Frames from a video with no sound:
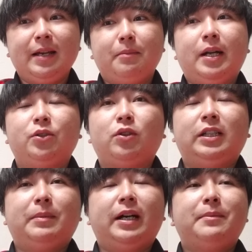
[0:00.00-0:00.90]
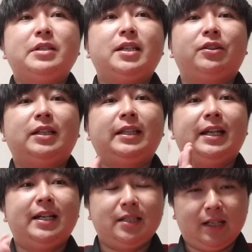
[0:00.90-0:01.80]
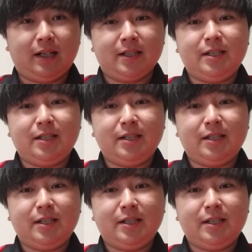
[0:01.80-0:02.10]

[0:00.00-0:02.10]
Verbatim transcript: 前の動画でも上げましたけど、縦に速いサッカー、